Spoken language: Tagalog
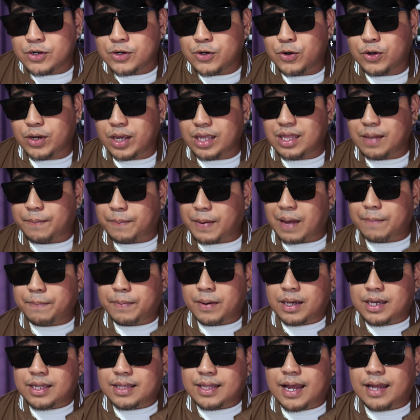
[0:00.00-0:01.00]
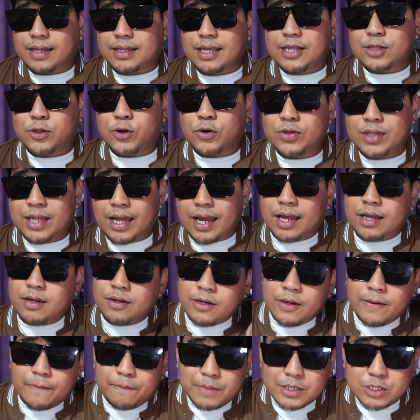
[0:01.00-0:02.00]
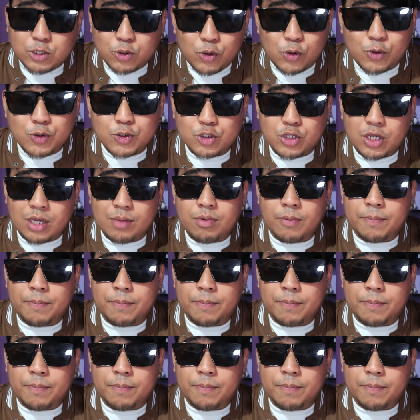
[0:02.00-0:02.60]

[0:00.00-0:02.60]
Okay, napapakita dito na mas gugustuhin